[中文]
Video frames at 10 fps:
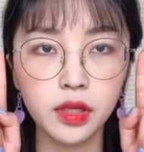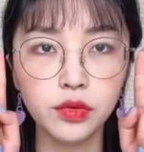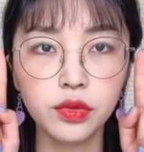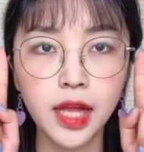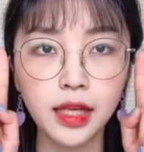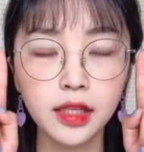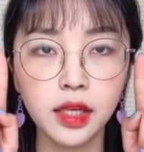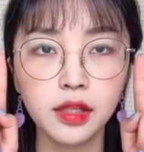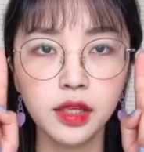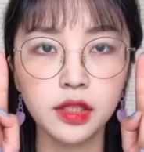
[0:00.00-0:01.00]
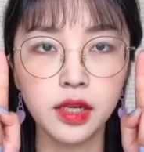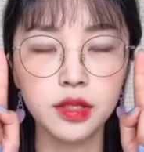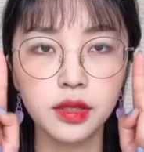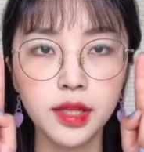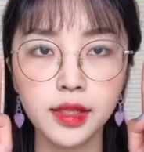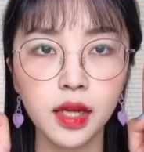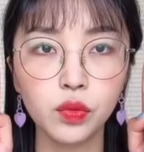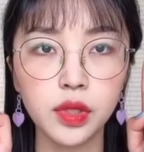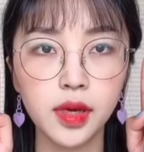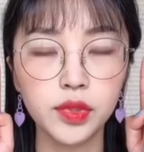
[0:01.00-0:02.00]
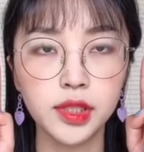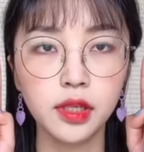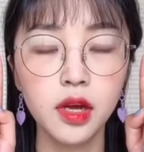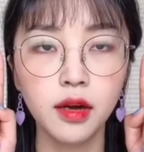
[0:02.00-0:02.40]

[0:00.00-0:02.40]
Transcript: 就是大一点点这样子的，大太多的也不行。